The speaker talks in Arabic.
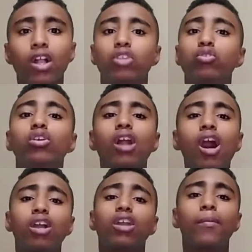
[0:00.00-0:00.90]
دول
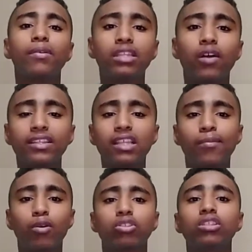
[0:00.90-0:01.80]
اقرب النوادي اللي
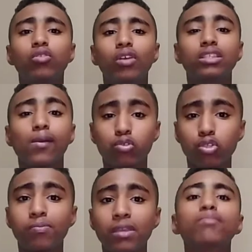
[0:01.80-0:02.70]
موجودين دلوقتي
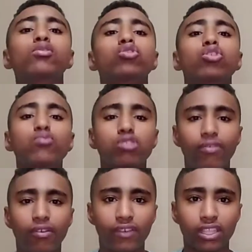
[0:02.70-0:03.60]
بخصوص مين بخصوص
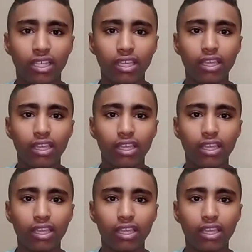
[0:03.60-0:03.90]
مصطفى فتحي